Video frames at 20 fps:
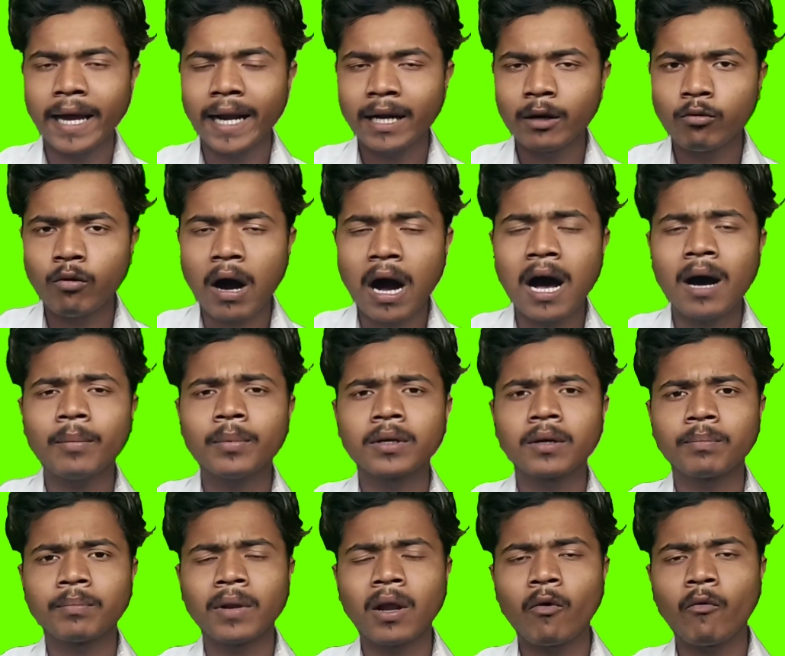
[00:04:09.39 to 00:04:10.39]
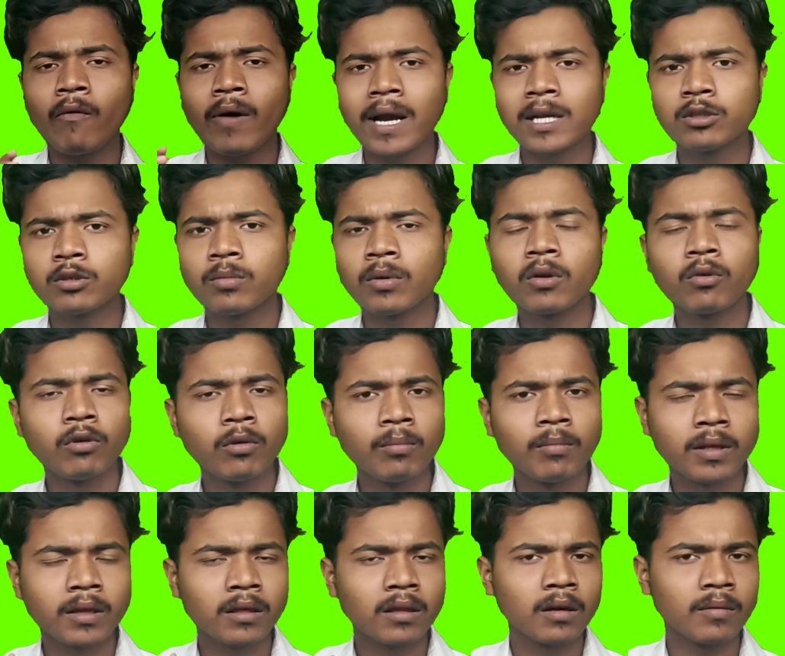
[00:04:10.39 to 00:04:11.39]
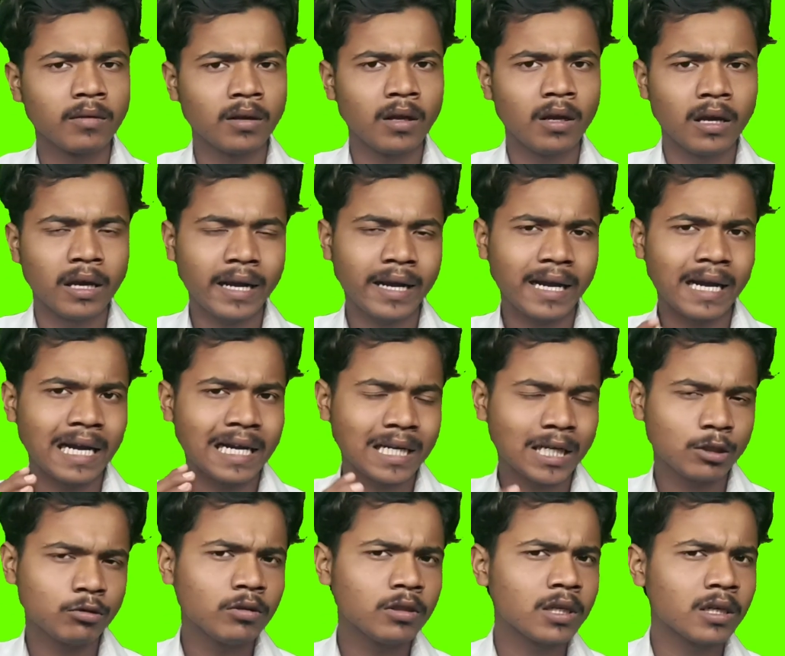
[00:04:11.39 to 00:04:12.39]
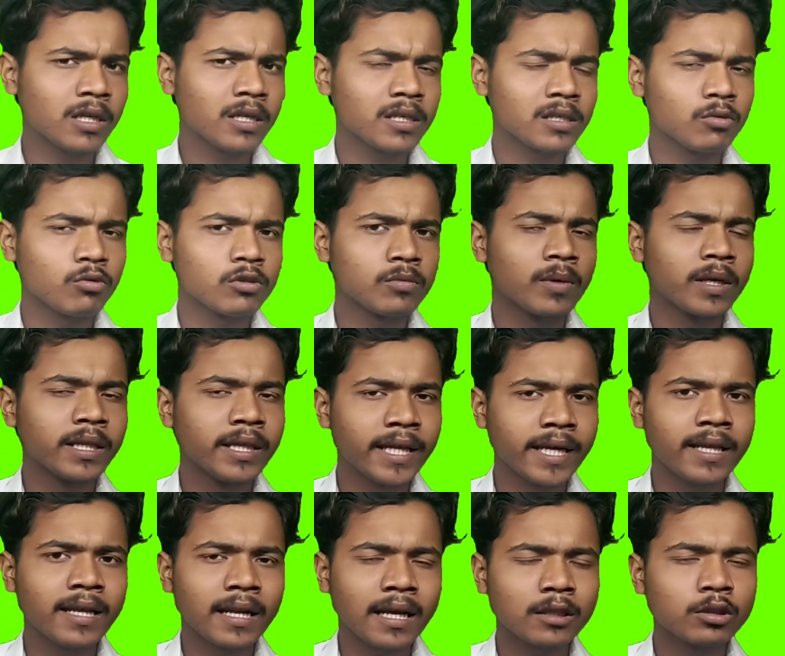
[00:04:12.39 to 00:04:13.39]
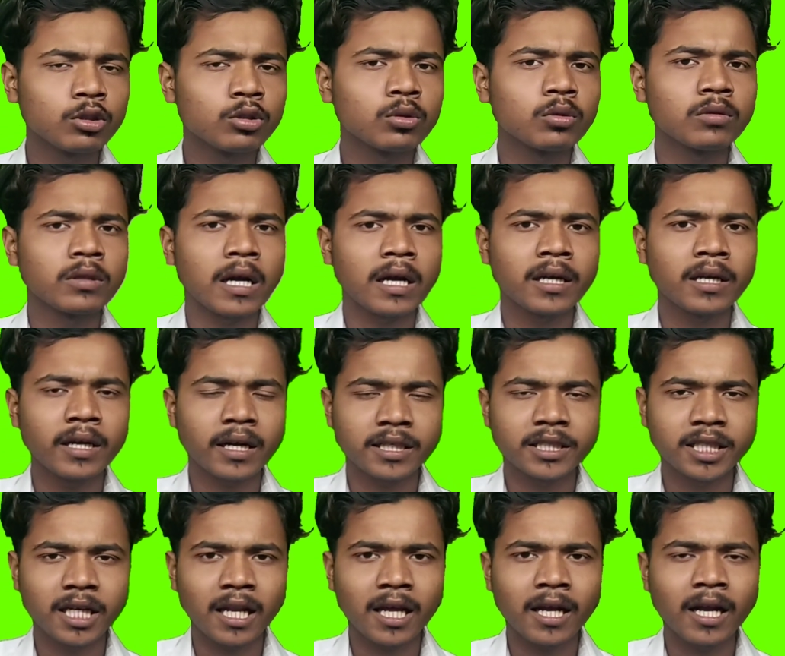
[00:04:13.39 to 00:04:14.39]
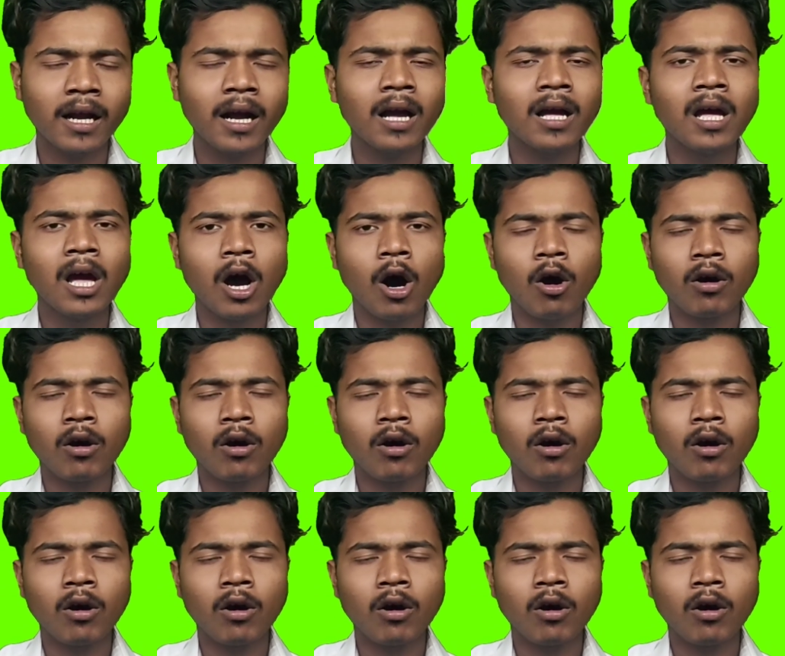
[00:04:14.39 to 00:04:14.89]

एंड वहाँ पर अपना वॉइस ऊपर खूब मतलब एक अट्रैक्टिव तरीके से उसमें दे देना है दोस्तों ताकि अच्छा लगेगा